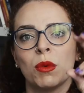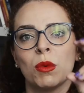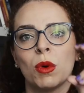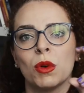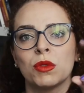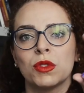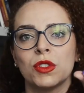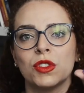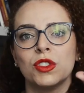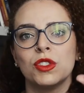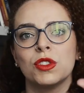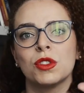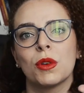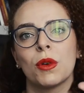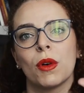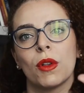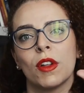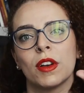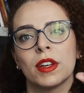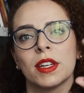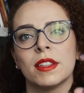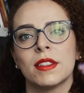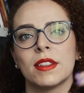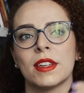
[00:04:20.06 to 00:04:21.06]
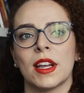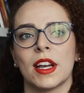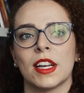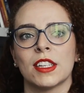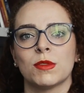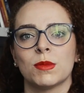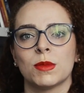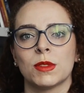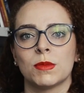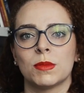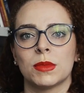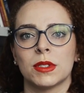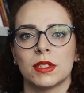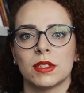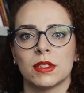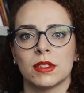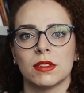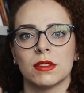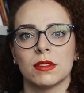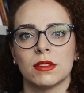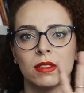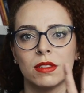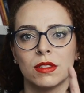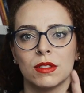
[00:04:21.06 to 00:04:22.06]
o outro a gente coloca entre aspas
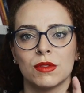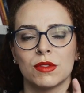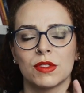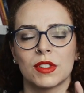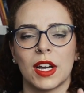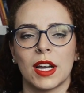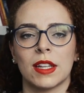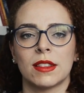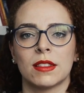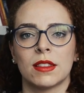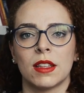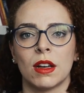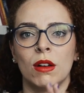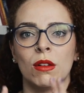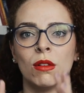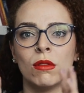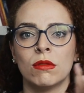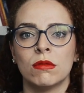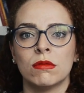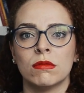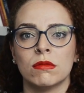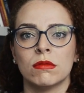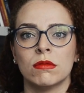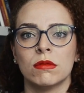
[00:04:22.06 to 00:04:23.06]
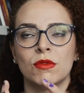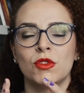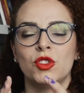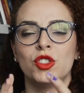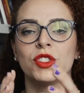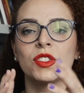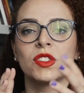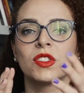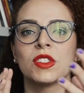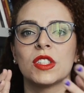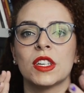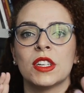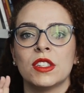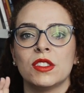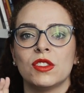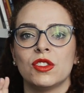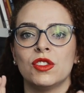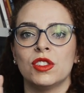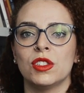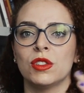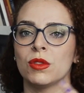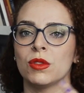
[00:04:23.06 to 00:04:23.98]
para não ficar tão distante de